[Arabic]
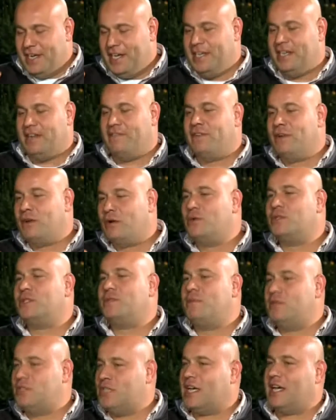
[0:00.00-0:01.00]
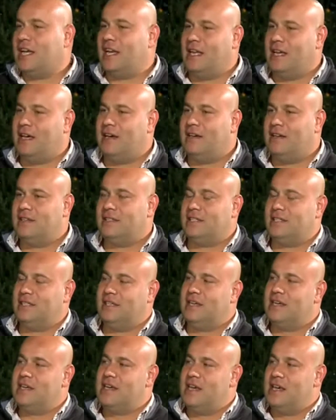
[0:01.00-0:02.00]
احنا في القدس بشكل
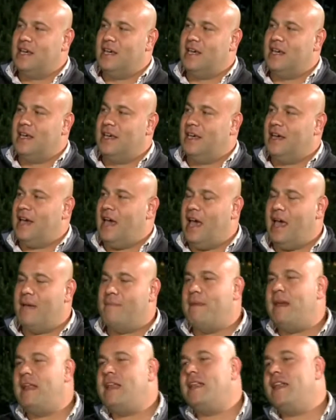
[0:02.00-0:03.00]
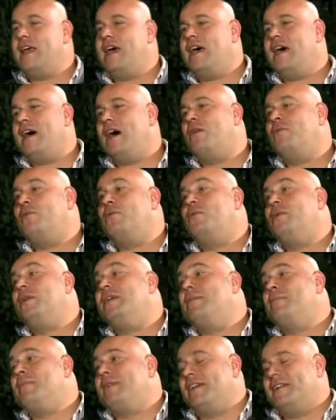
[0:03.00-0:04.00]
خاص آه، اهملنا او
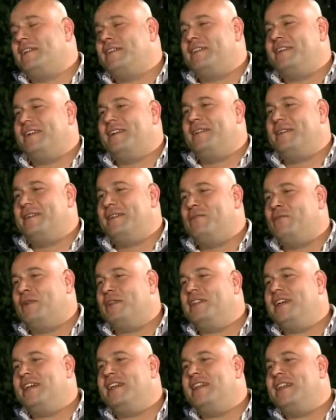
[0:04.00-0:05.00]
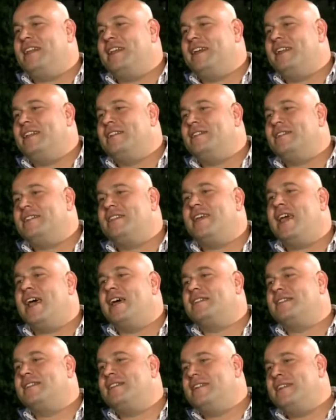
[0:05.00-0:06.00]
يمكن الوضع
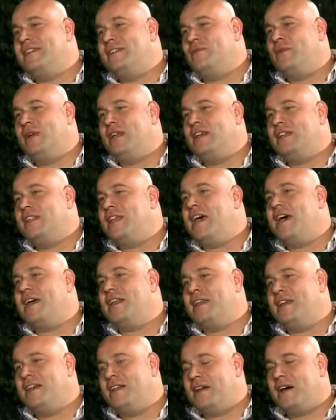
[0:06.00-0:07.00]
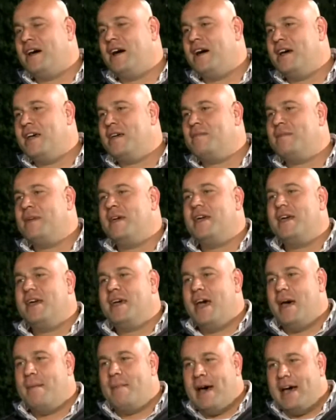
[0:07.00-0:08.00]
السياسي والاداري القائم
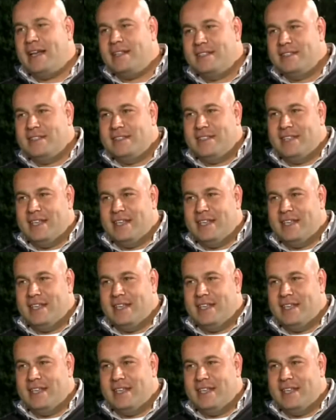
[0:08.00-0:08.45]
ابعد